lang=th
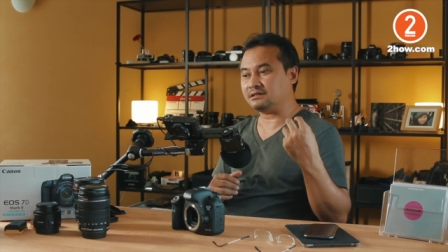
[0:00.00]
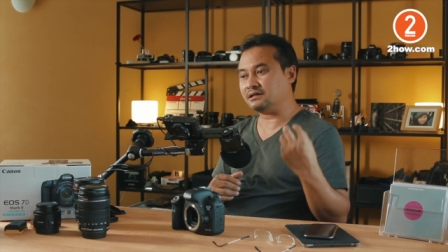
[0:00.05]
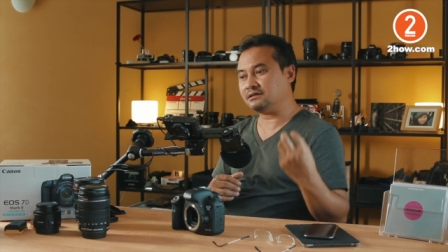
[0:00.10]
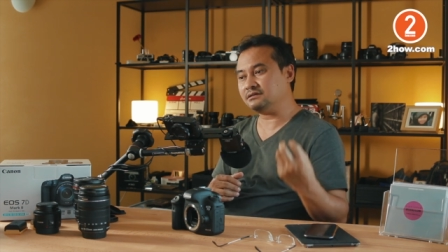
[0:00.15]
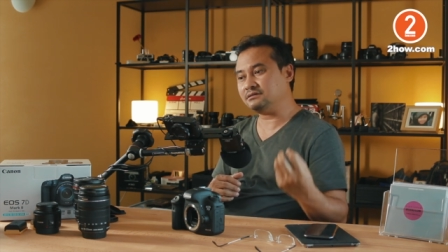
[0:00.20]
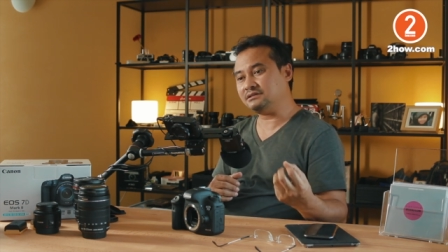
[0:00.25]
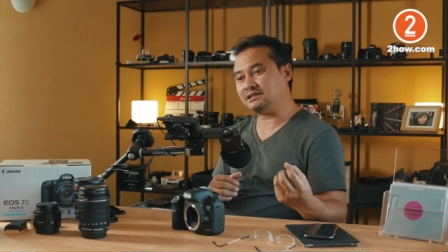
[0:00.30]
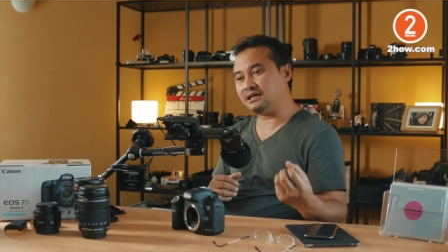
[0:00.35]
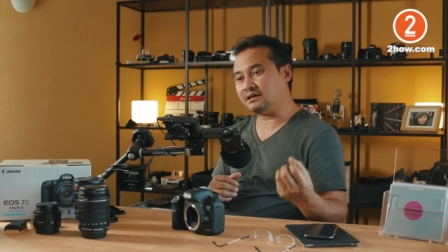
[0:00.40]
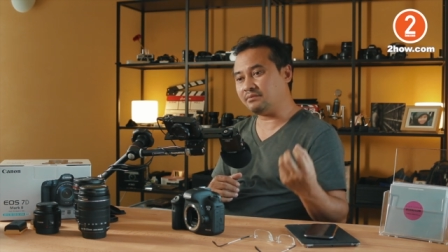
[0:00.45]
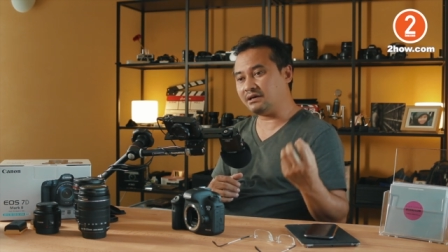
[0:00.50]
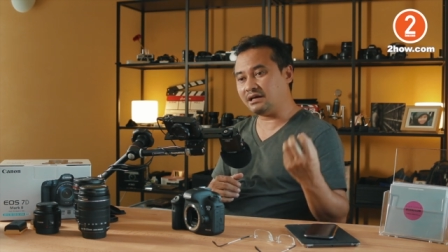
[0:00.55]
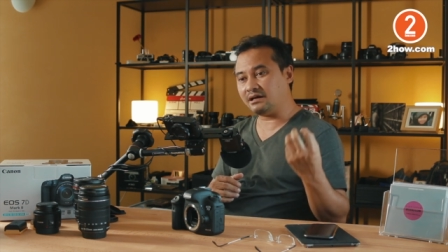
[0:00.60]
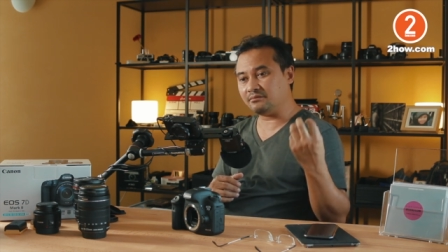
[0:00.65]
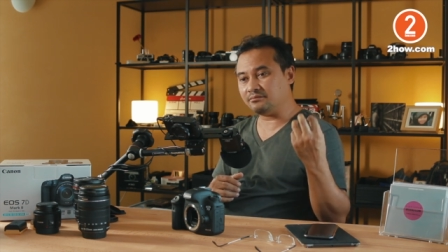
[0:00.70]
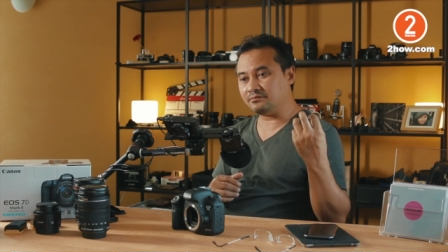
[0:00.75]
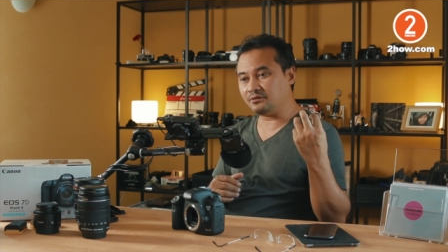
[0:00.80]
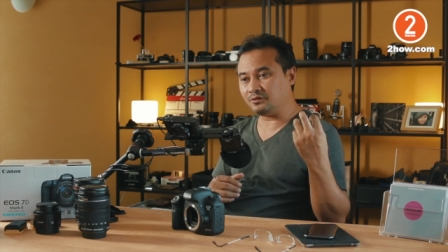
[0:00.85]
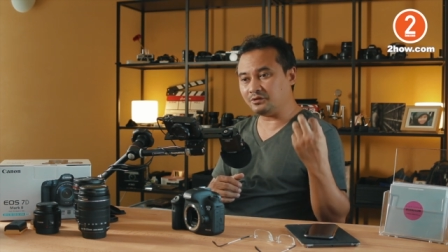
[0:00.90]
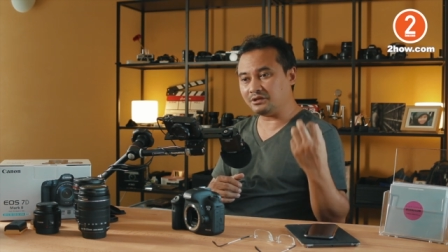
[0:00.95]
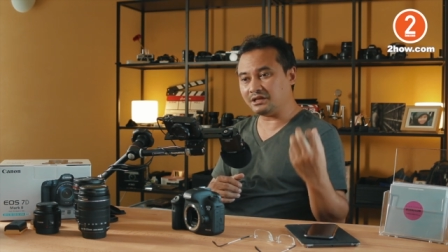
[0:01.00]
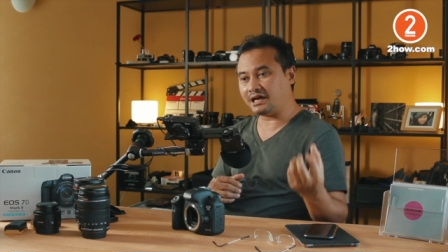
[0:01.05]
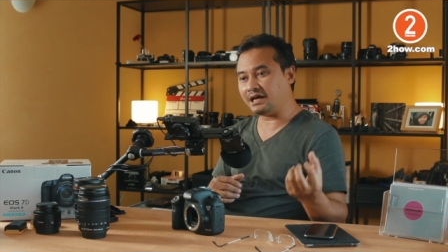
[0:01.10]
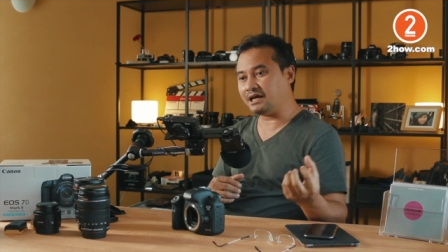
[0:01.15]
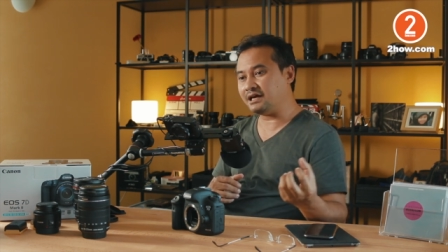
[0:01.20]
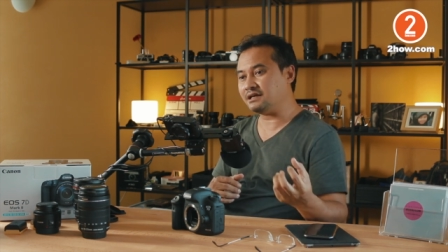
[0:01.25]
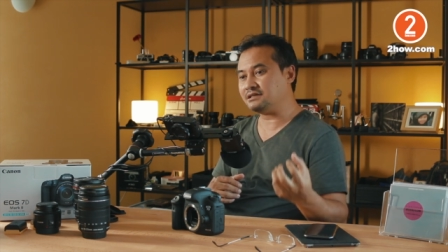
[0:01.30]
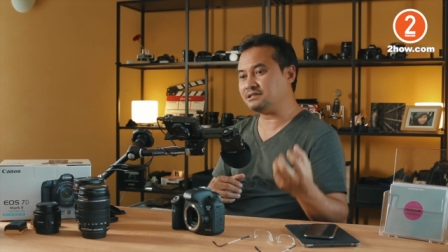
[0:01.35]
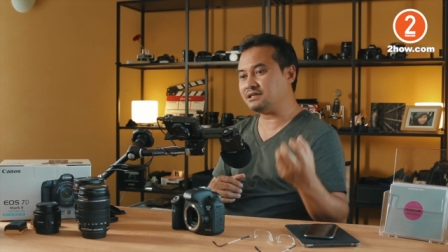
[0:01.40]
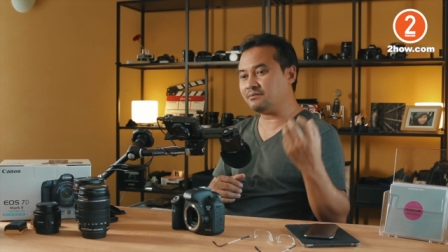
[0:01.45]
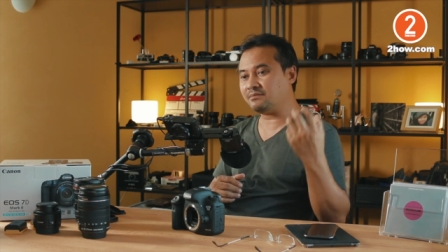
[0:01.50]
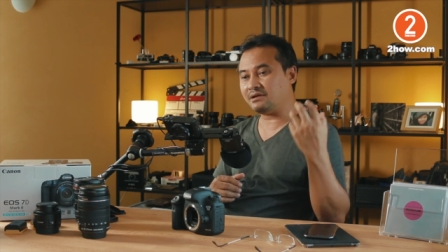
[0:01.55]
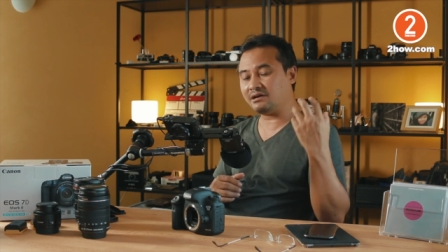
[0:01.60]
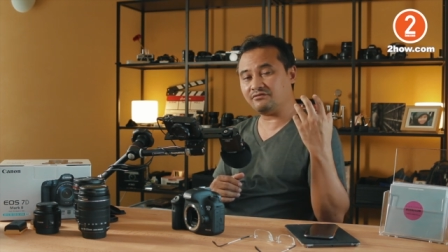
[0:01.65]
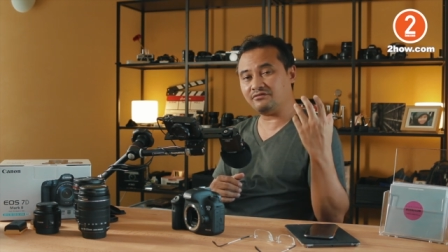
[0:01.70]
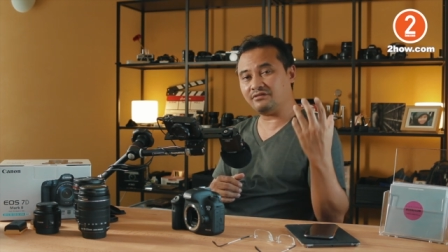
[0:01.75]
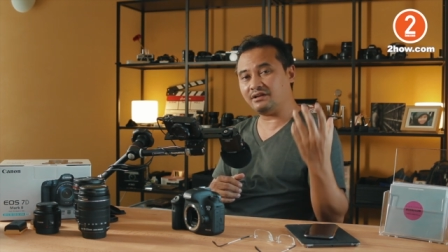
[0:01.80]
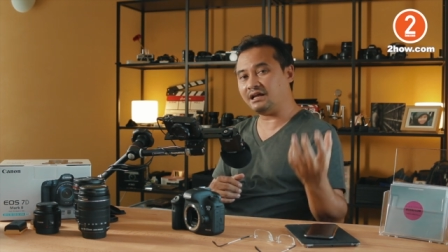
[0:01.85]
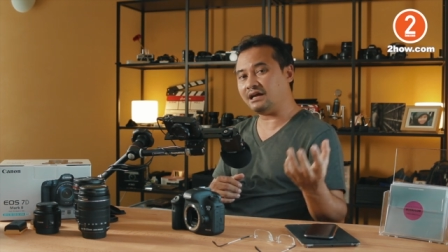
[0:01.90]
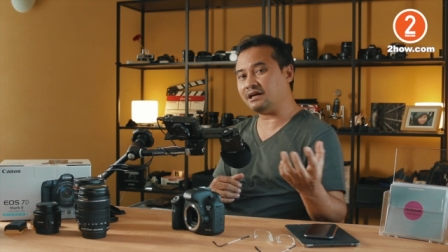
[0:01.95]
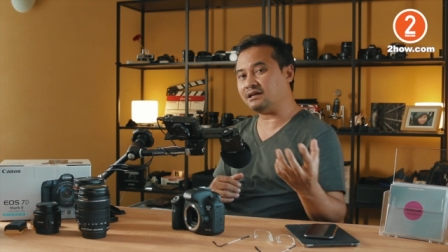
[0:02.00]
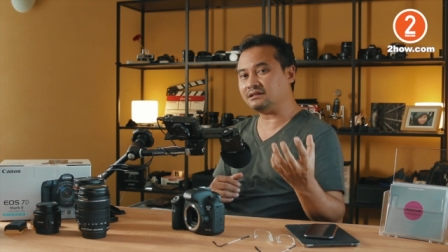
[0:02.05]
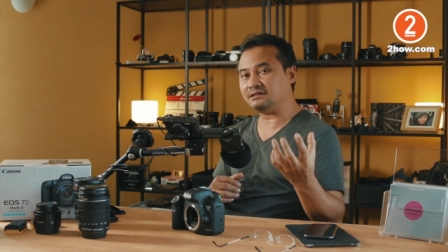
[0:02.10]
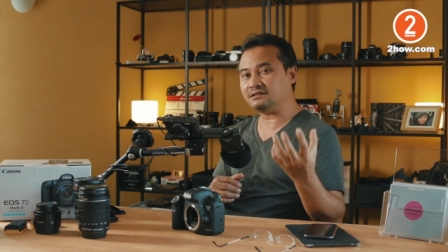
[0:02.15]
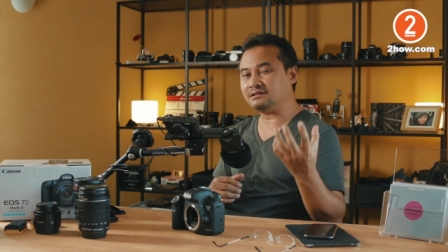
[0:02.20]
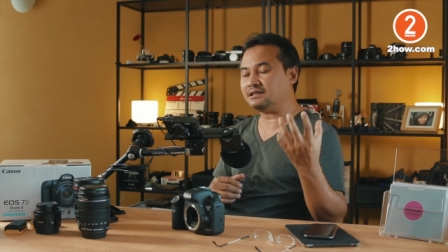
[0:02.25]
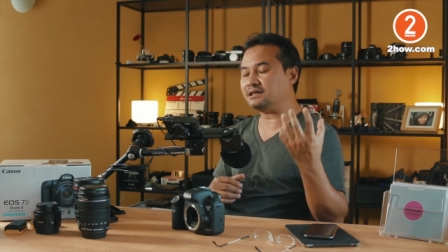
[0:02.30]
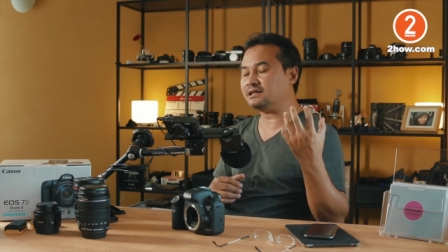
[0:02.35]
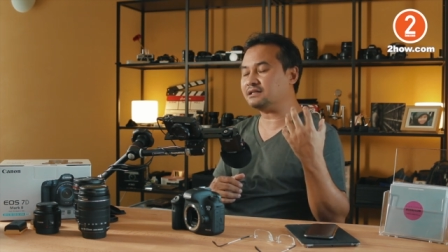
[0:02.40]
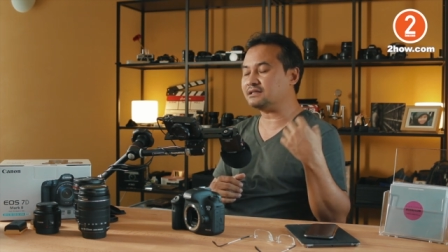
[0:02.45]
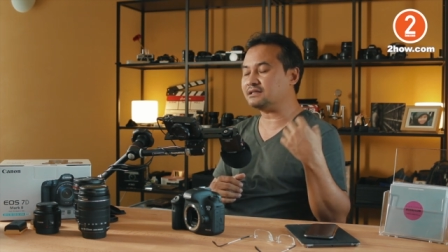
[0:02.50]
ทั้งช่างภาพคนไทยช่างภาพฝรั่ง หรืออะไร